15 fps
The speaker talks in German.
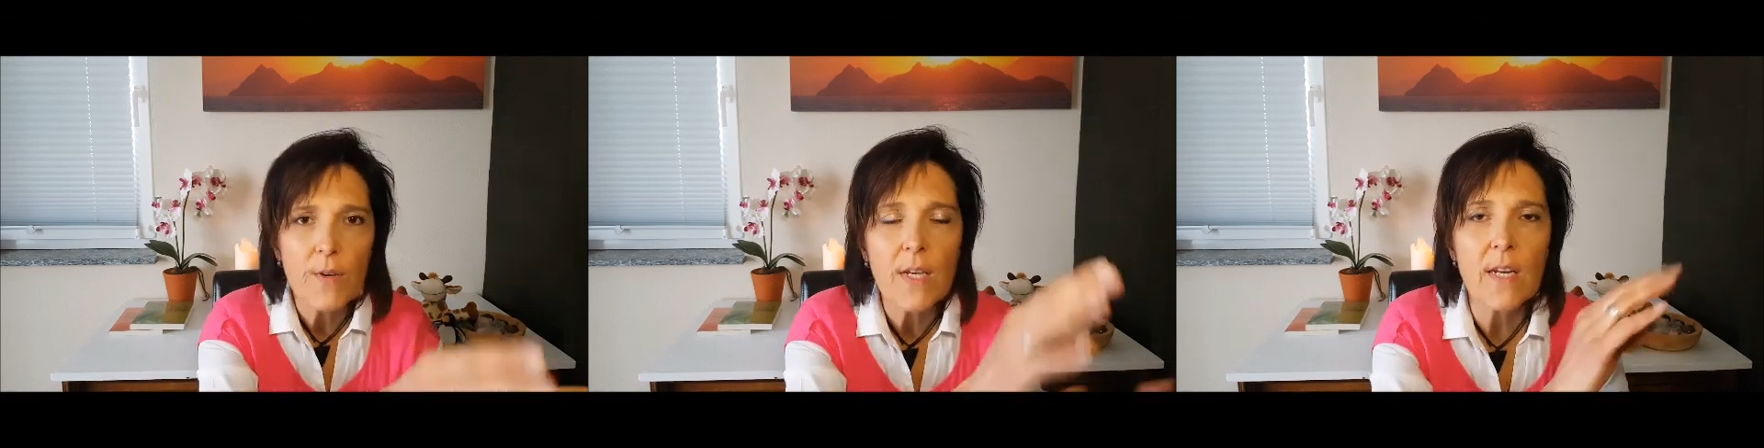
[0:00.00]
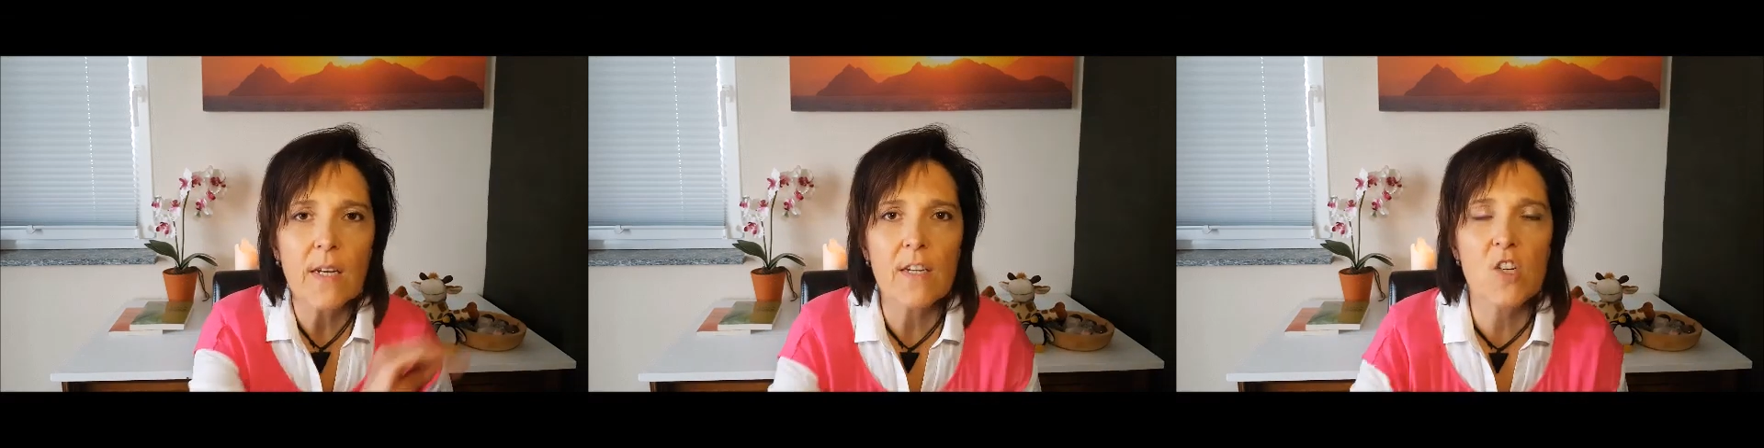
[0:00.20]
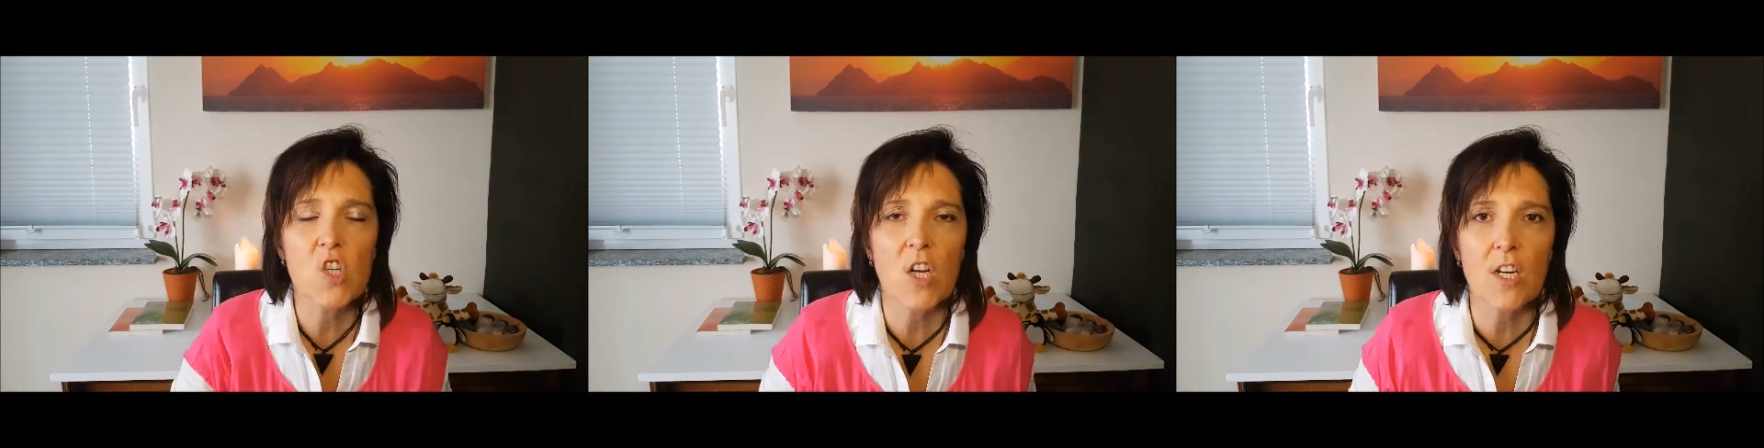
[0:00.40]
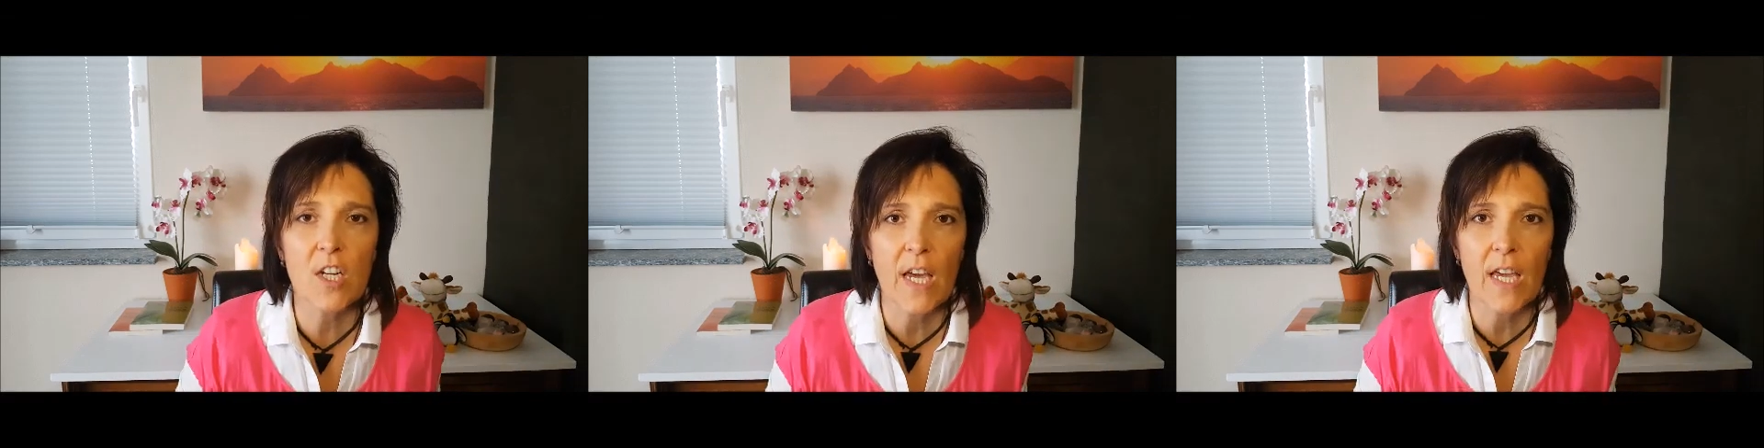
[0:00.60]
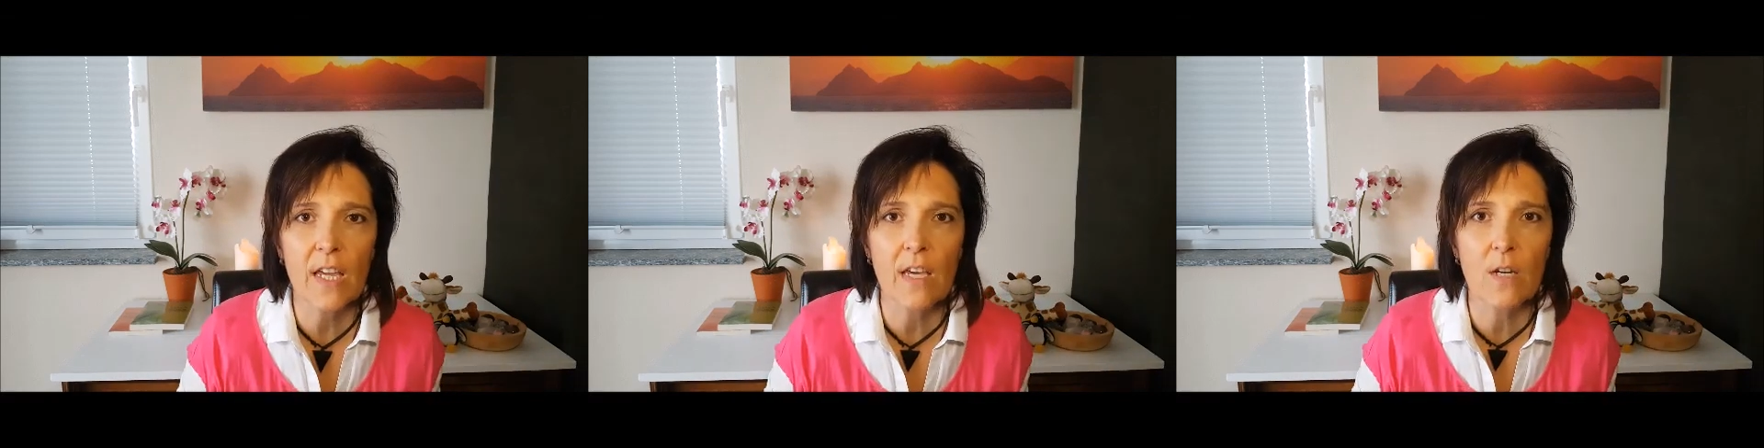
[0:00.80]
wieder die
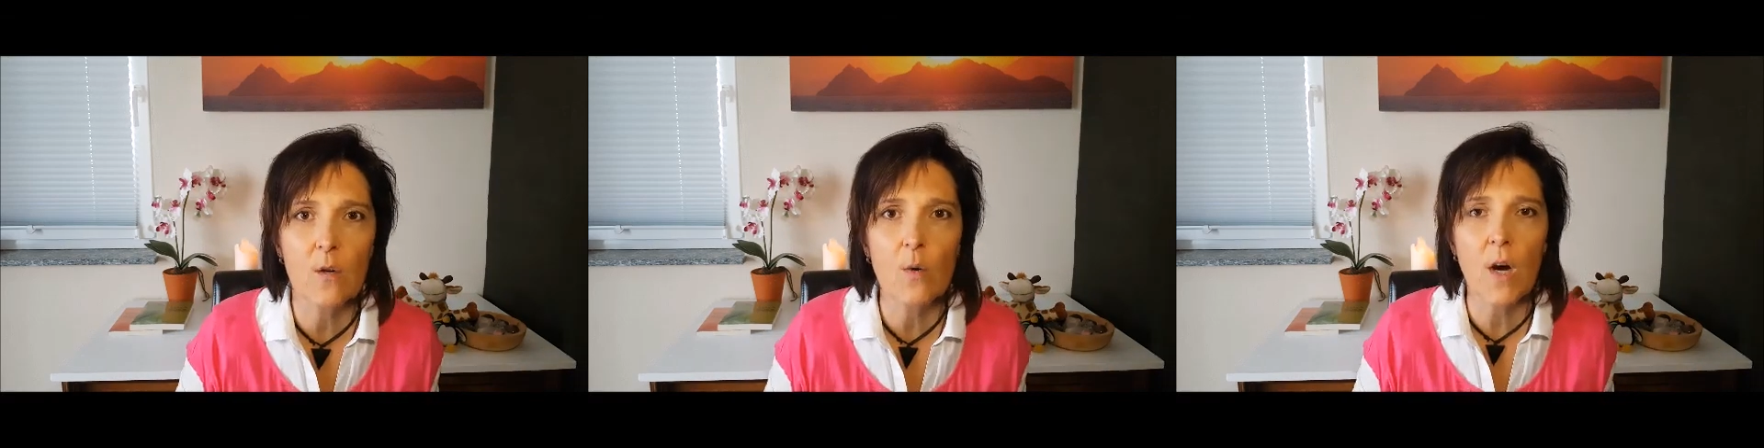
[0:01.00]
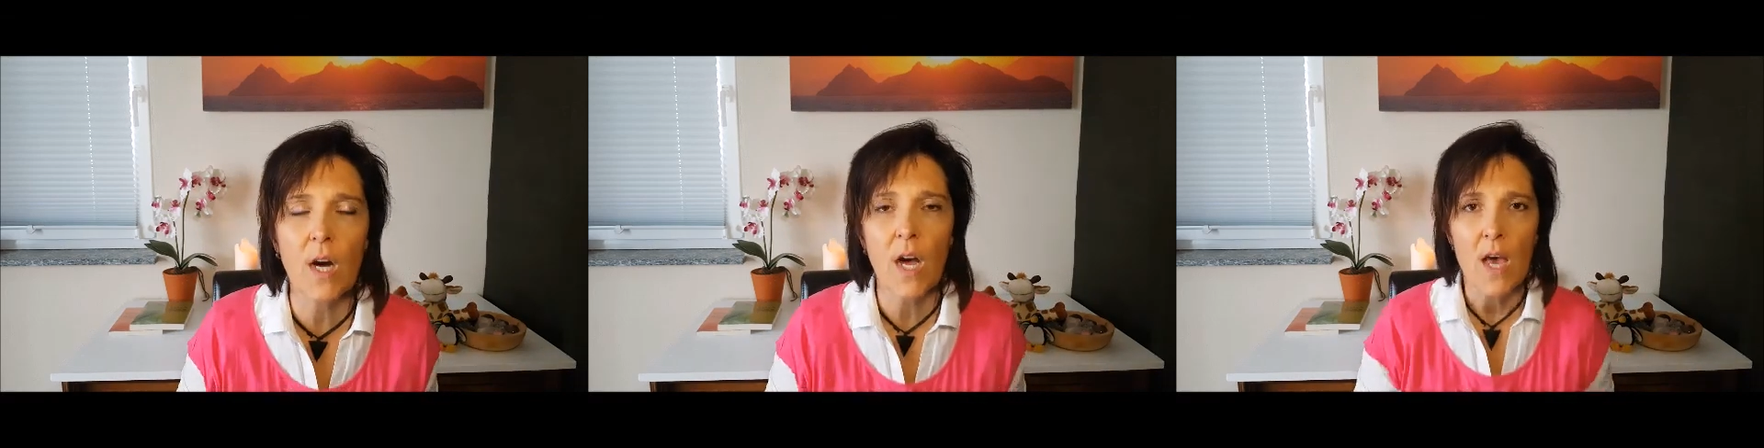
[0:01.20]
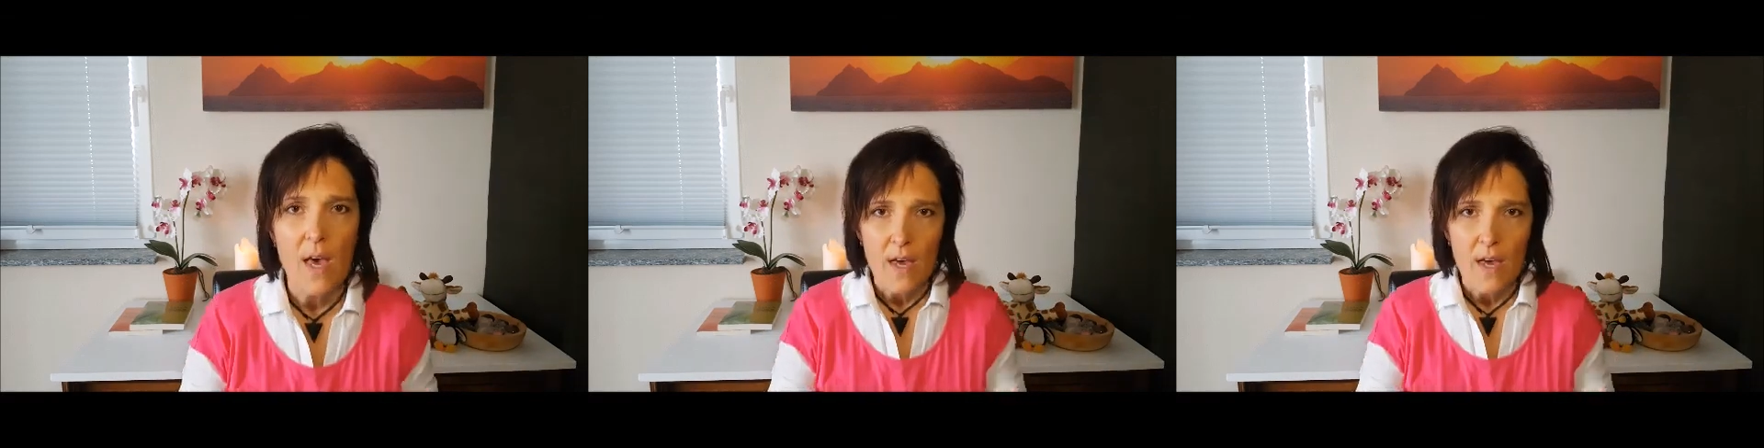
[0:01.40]
Strecke durch,